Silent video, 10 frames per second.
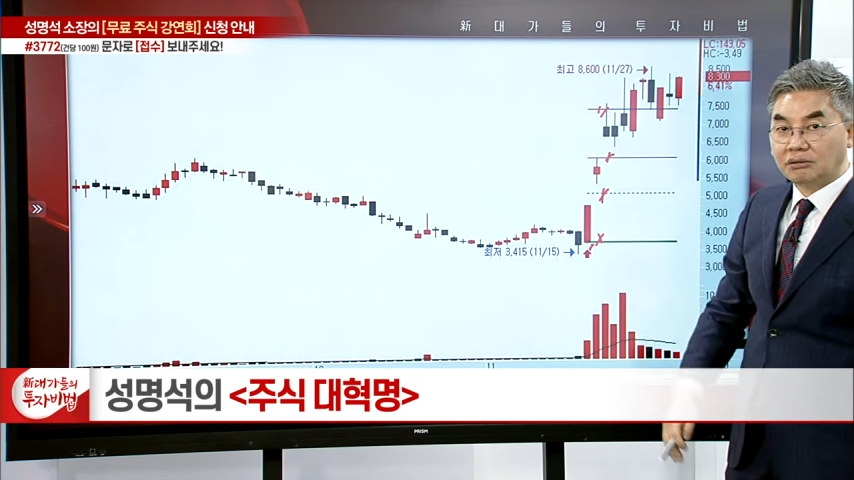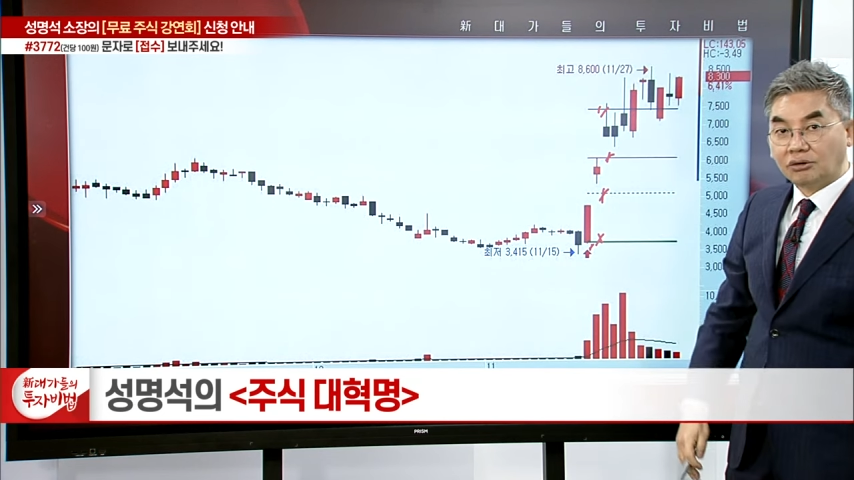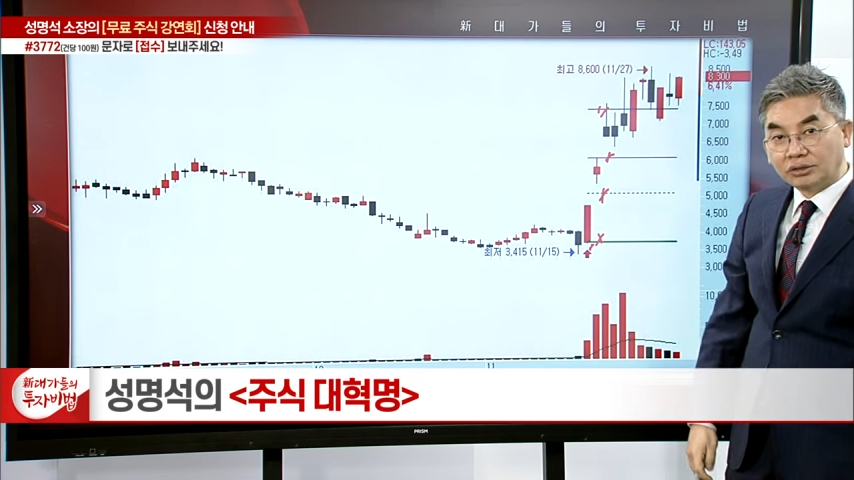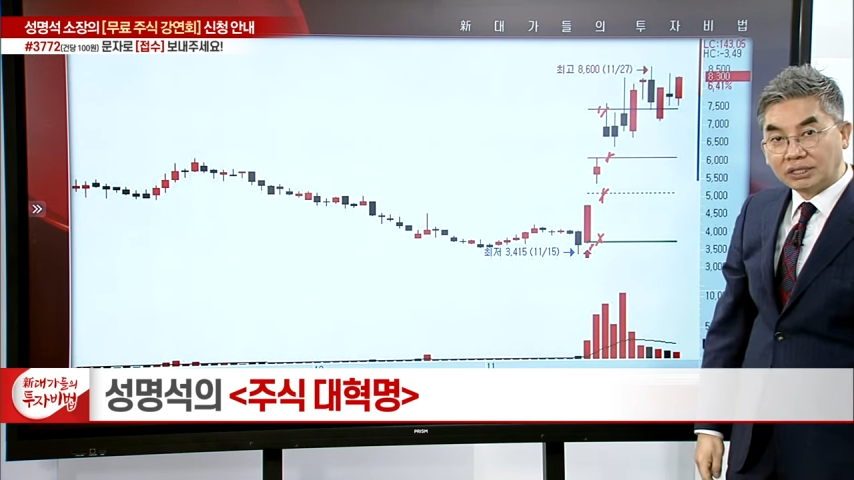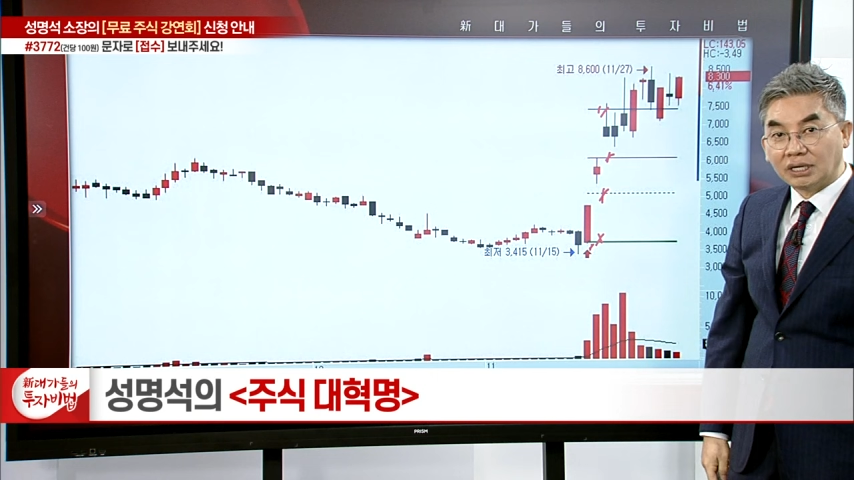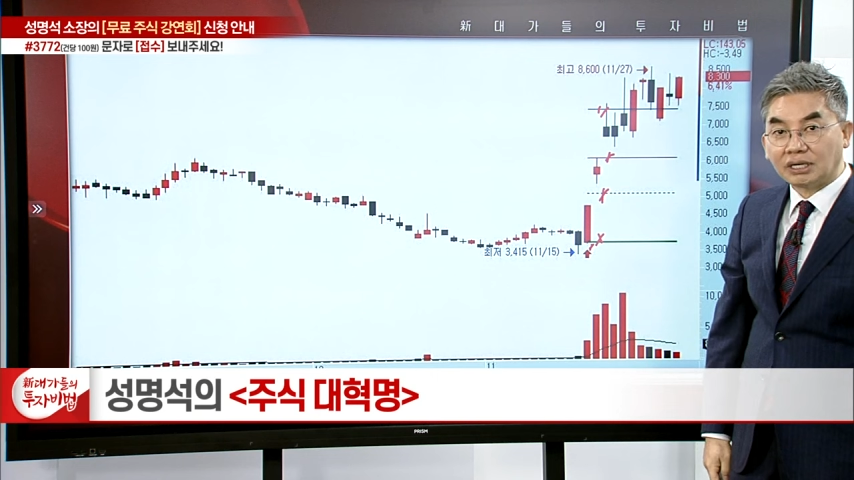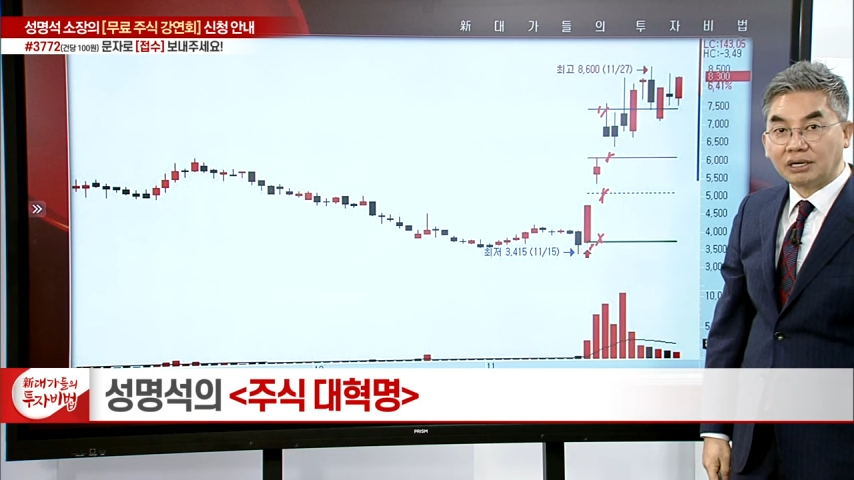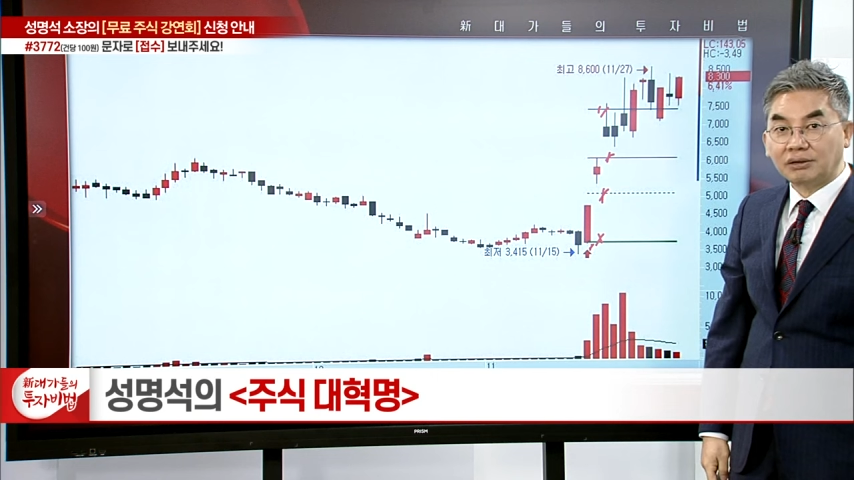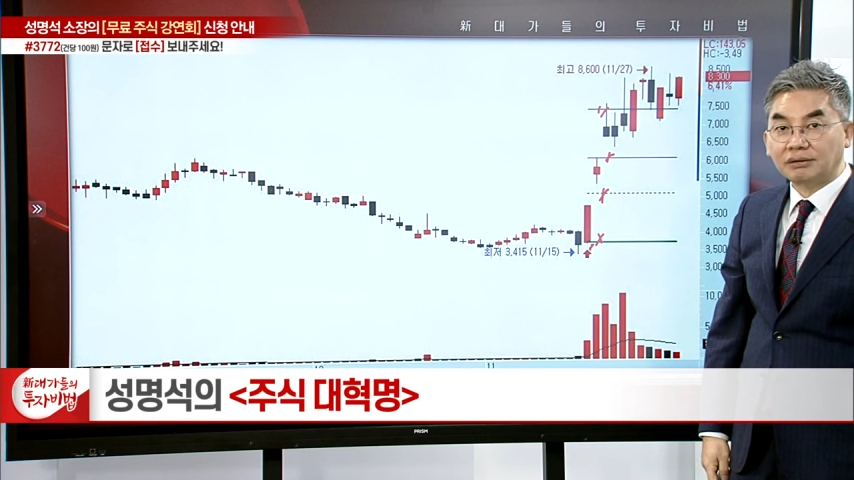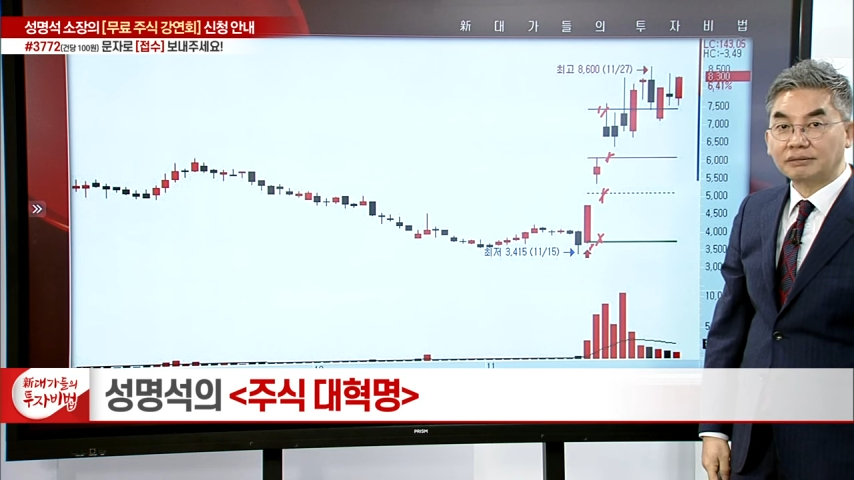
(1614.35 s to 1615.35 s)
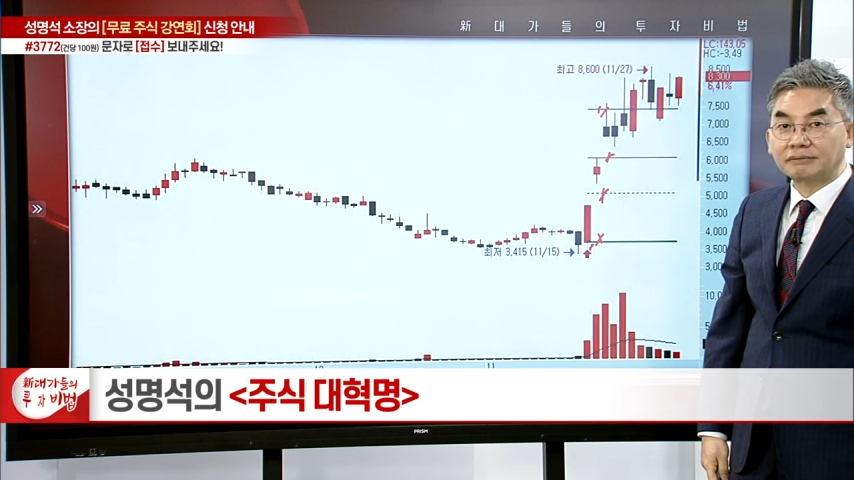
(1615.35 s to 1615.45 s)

어떻게 할까요?